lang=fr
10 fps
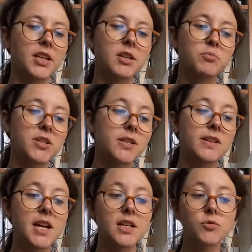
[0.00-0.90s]
Et puis il
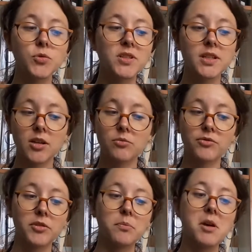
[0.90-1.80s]
y a les Tutsi comme
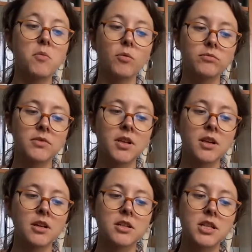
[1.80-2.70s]
votre maman.
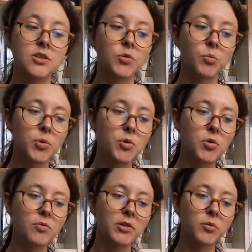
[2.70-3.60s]
Ils sont
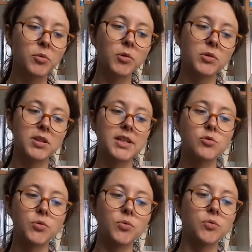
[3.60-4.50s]
beaucoup moins nombreux que les
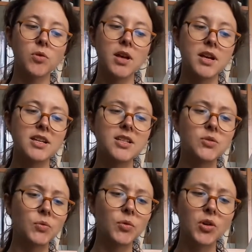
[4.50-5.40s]
Hutus. Ils
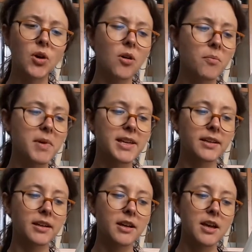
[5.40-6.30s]
sont grands,
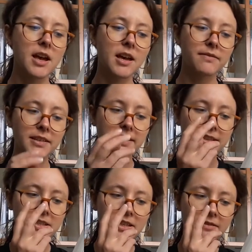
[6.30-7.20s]
maigres, avec
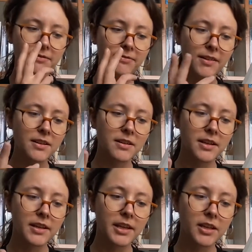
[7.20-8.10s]
des nez fins
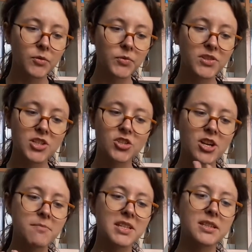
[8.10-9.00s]
et on ne sait
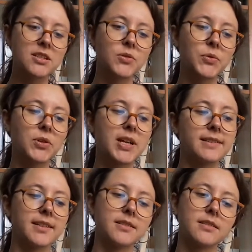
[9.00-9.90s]
jamais ce qu'ils ont dans la
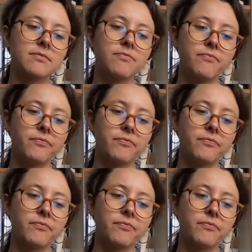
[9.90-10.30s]
tête.